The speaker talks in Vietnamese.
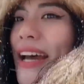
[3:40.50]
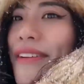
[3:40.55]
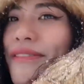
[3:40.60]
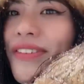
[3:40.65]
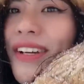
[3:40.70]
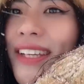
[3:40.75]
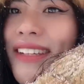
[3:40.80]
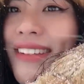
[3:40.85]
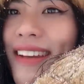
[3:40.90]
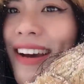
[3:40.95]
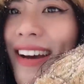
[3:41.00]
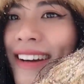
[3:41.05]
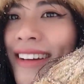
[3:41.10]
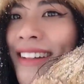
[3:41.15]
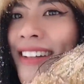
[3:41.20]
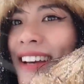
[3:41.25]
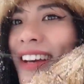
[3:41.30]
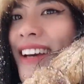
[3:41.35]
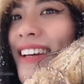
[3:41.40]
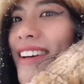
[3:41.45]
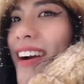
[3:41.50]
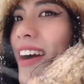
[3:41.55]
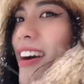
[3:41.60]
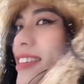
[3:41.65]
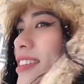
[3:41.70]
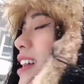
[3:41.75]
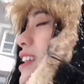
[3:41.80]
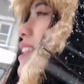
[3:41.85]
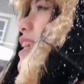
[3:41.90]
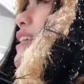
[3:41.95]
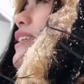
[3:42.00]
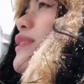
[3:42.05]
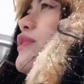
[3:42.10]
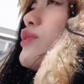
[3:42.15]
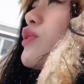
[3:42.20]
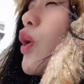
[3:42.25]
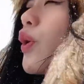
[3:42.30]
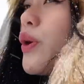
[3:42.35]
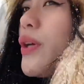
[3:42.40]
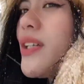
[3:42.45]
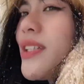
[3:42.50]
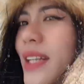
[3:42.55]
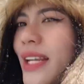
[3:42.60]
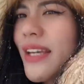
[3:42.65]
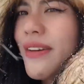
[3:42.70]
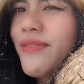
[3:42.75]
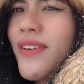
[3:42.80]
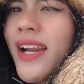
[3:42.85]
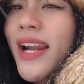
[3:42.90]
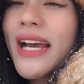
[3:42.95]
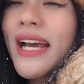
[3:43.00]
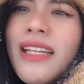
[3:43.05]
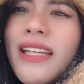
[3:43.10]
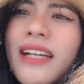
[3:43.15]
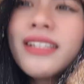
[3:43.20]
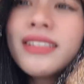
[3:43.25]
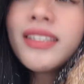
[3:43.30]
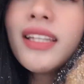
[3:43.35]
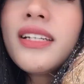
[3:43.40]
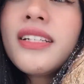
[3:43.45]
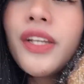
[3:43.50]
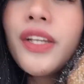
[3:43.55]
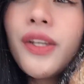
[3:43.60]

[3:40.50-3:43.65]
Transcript: vì uh, có rất là nhiều tuyết nè với lại thời tiết kiểu